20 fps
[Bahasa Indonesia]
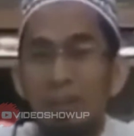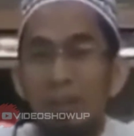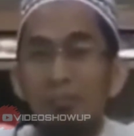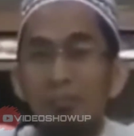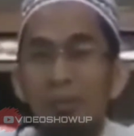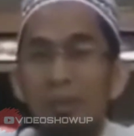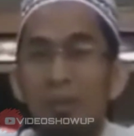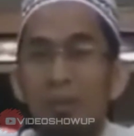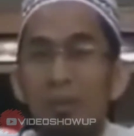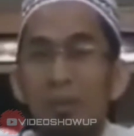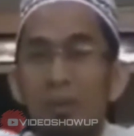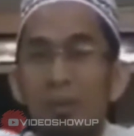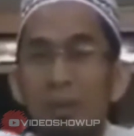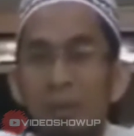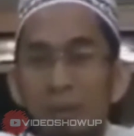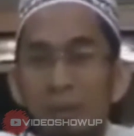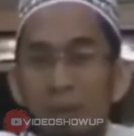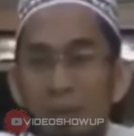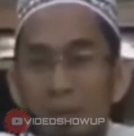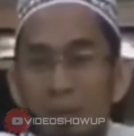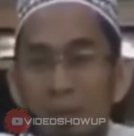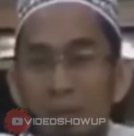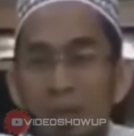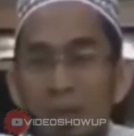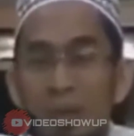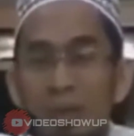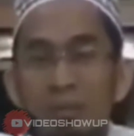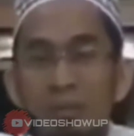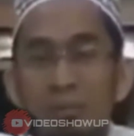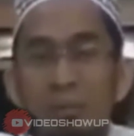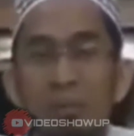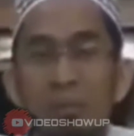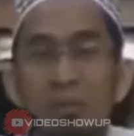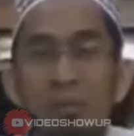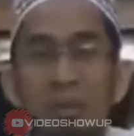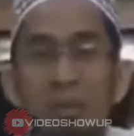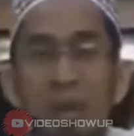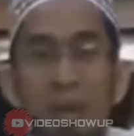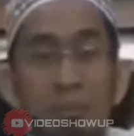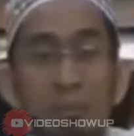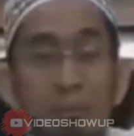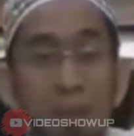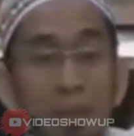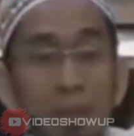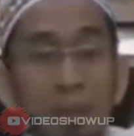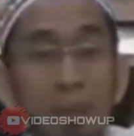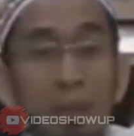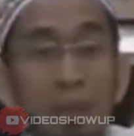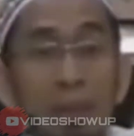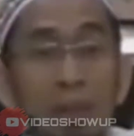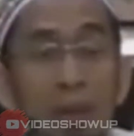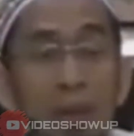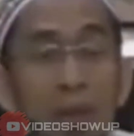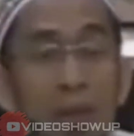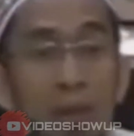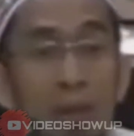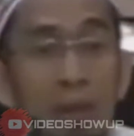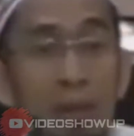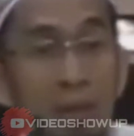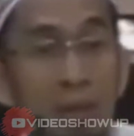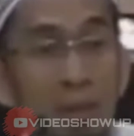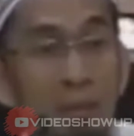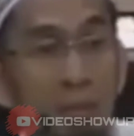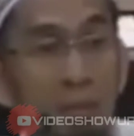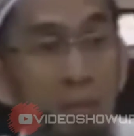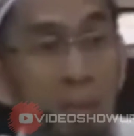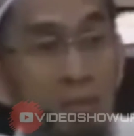jadi ngambil dunia itu jangan semua mesti diambil yang kira-kira